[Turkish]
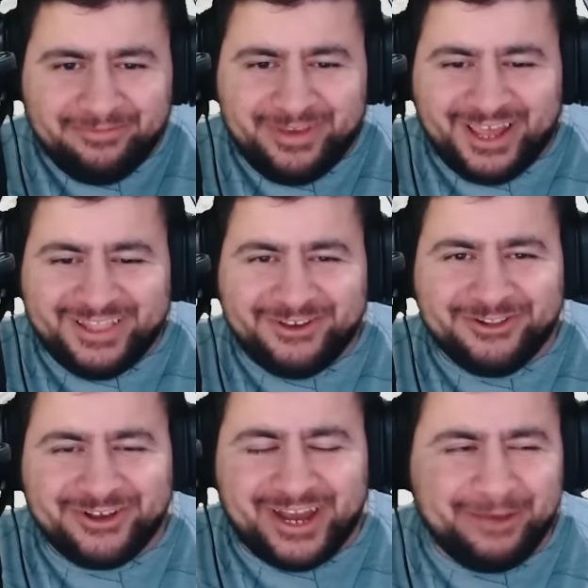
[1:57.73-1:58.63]
bir anda
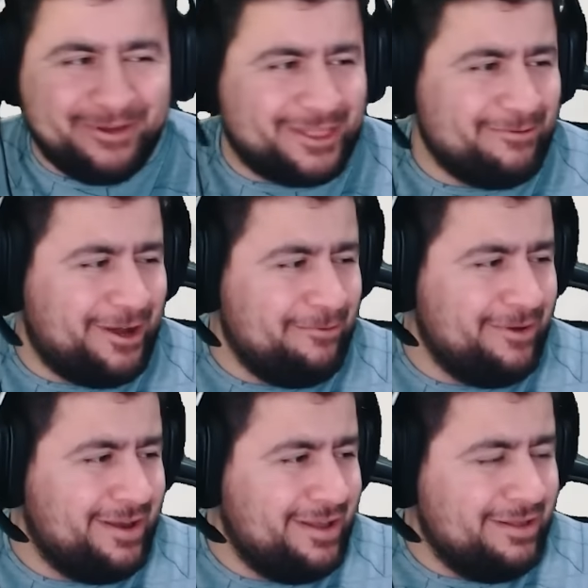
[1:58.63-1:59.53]
yolu kaybettim
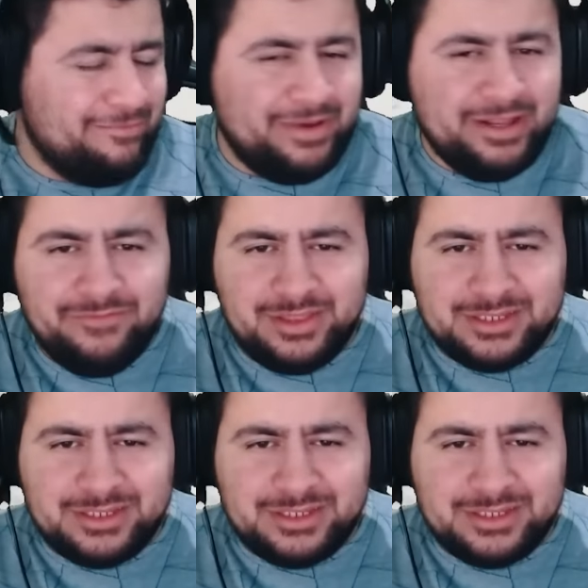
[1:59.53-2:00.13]
abi. Benim viteste